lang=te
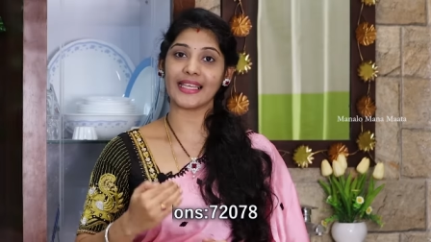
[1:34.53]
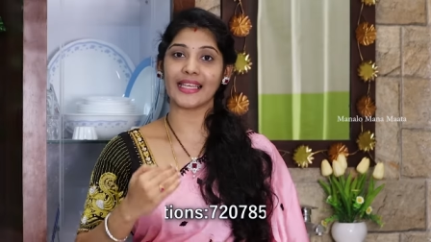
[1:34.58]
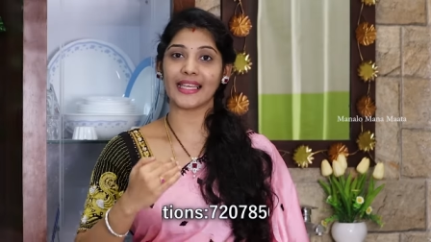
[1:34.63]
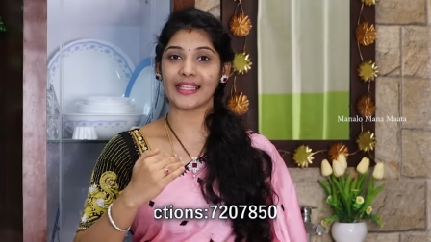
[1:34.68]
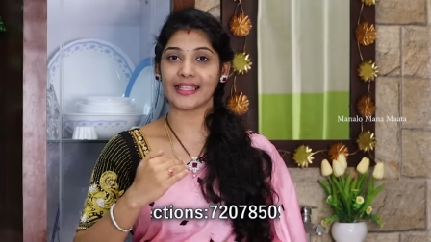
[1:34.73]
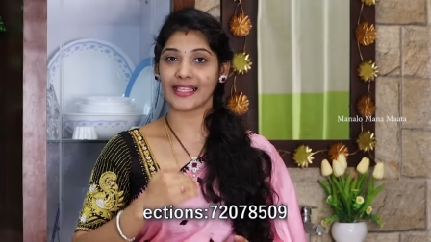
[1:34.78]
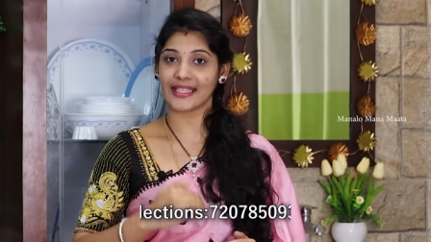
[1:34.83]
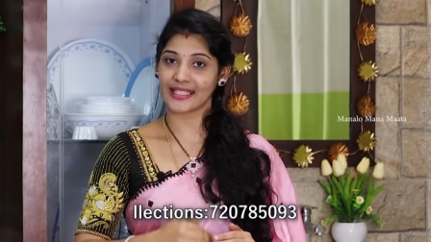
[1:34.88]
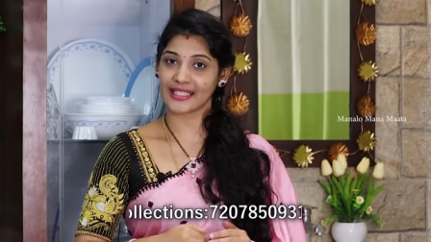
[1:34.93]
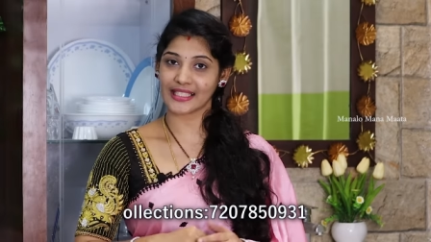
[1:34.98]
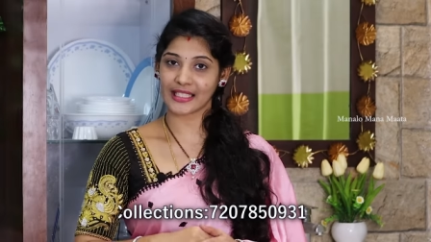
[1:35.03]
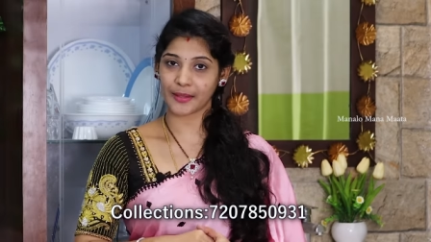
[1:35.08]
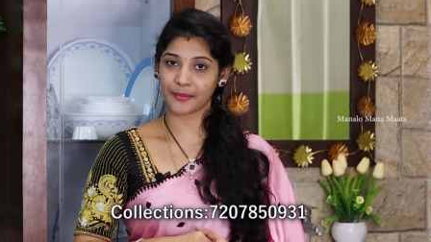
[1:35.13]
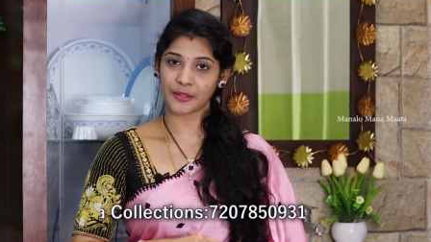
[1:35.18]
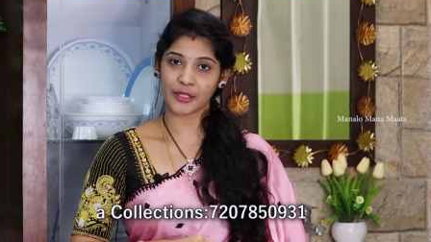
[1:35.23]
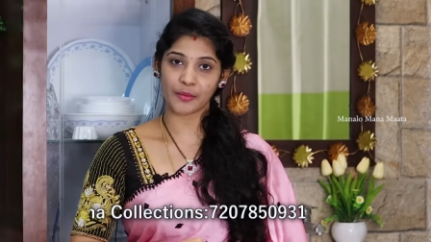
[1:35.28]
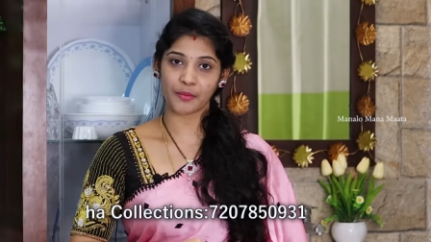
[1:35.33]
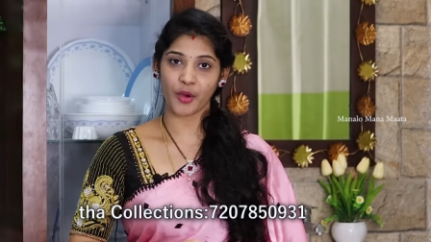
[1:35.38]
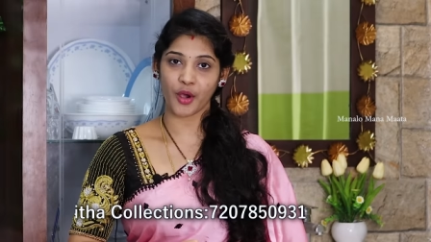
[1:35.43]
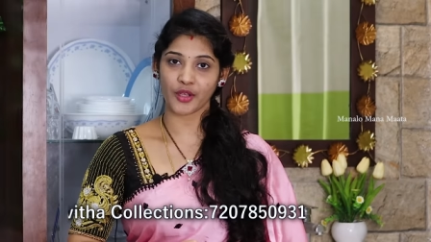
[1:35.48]
కింద
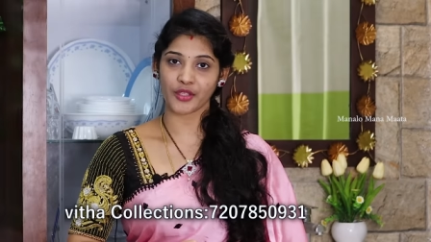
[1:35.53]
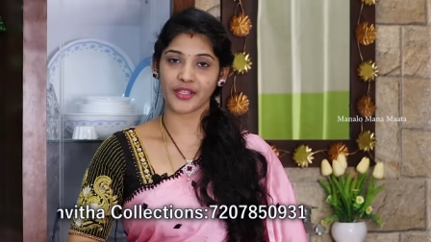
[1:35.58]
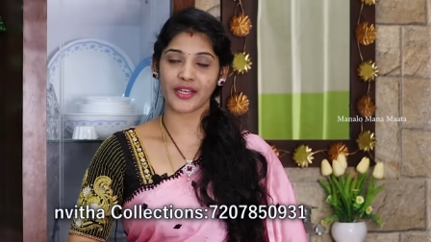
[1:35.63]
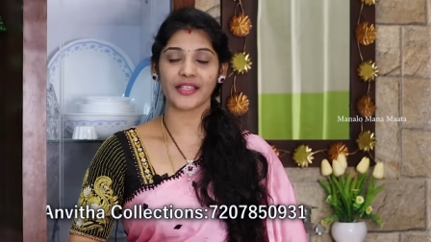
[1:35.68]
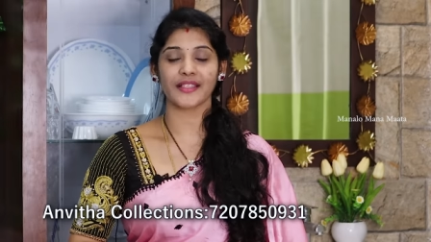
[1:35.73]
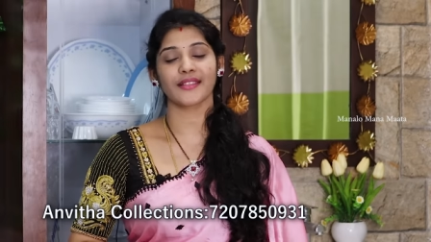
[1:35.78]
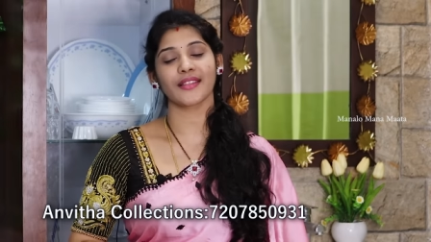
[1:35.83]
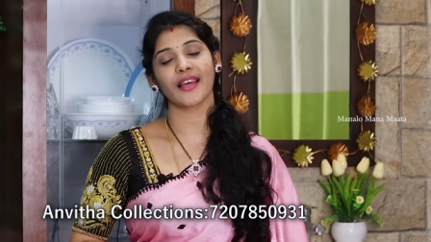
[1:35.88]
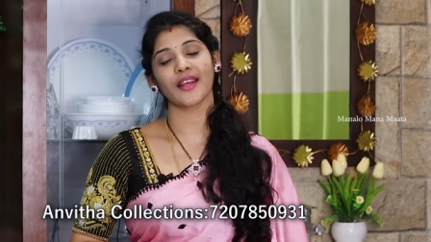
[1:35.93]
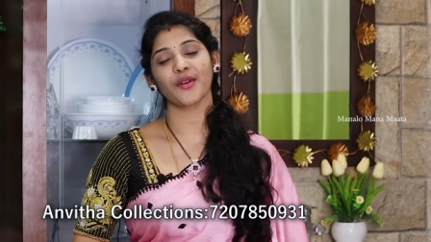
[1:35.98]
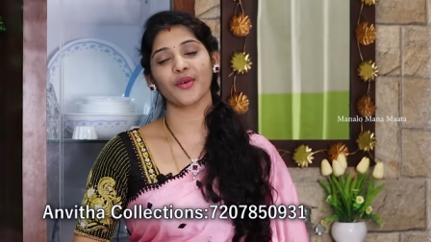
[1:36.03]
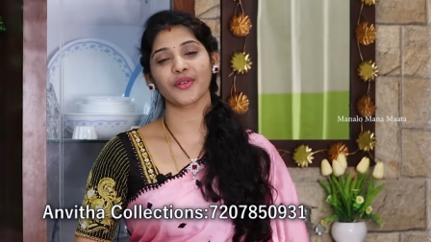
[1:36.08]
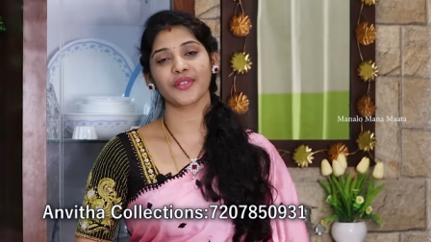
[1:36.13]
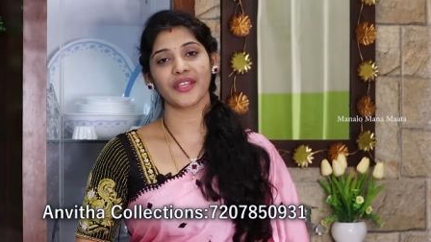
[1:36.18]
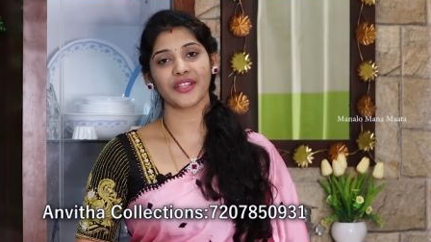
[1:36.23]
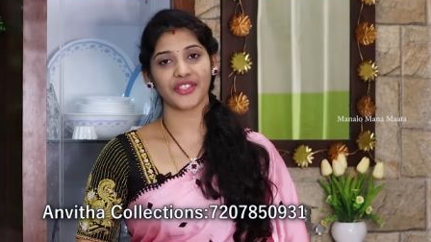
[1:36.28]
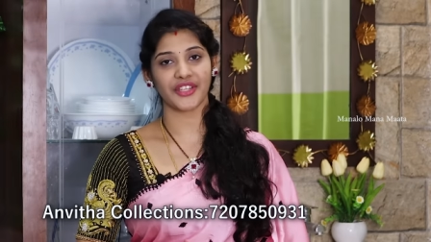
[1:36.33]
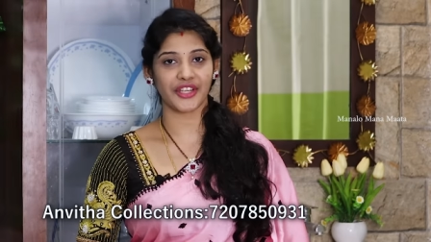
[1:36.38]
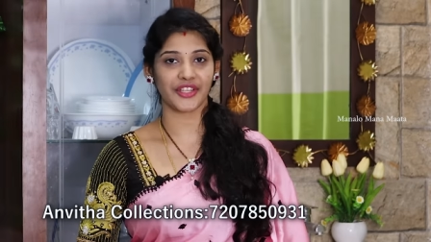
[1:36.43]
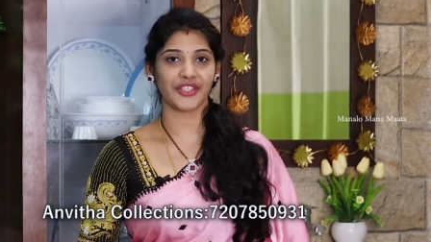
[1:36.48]
డిస్క్రిప్షన్ బాక్స్లో ఇస్తాను
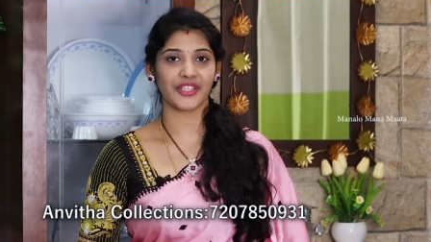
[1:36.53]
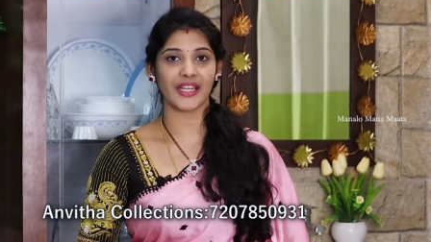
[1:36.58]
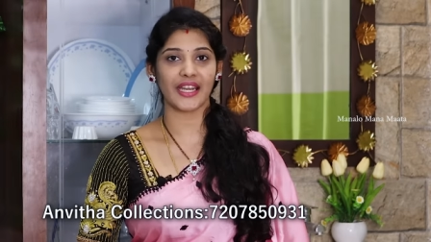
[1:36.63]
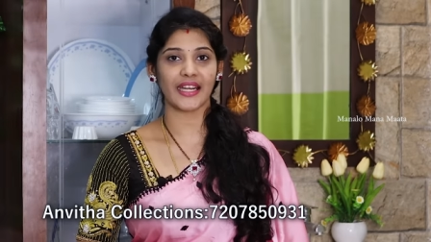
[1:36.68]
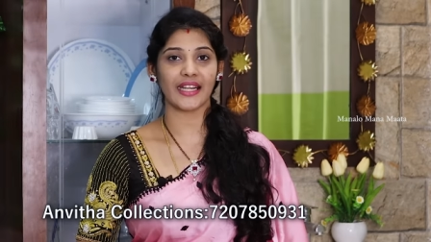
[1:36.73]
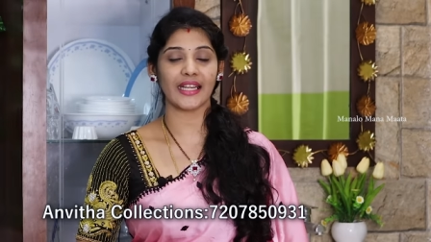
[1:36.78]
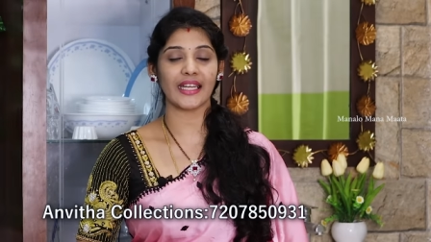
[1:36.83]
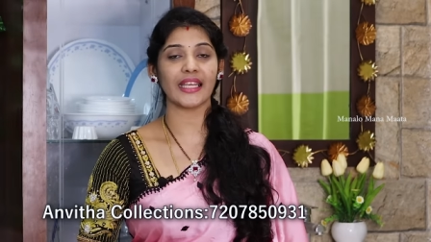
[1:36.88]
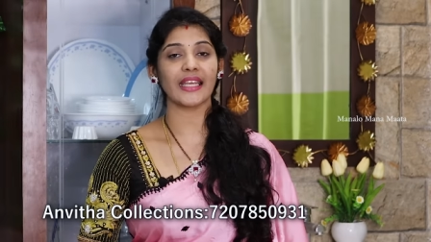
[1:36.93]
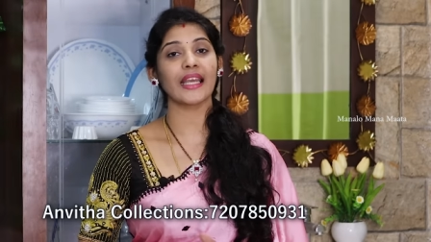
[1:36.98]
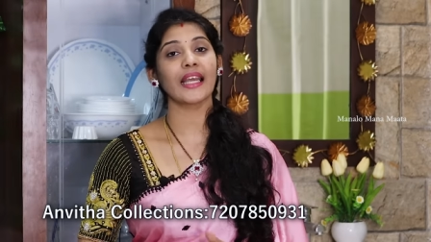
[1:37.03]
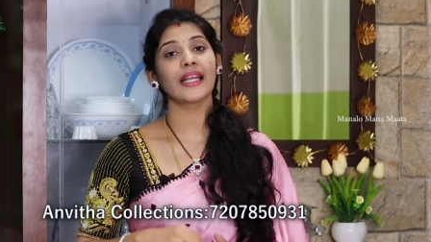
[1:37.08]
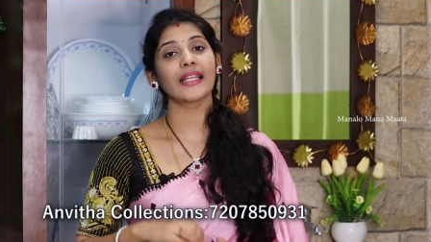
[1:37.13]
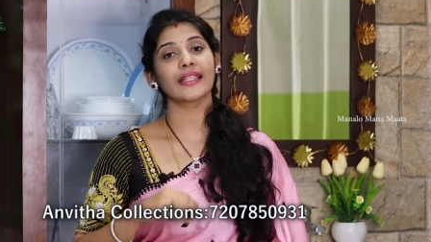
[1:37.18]
ఒకసారి చెక్ చేయండి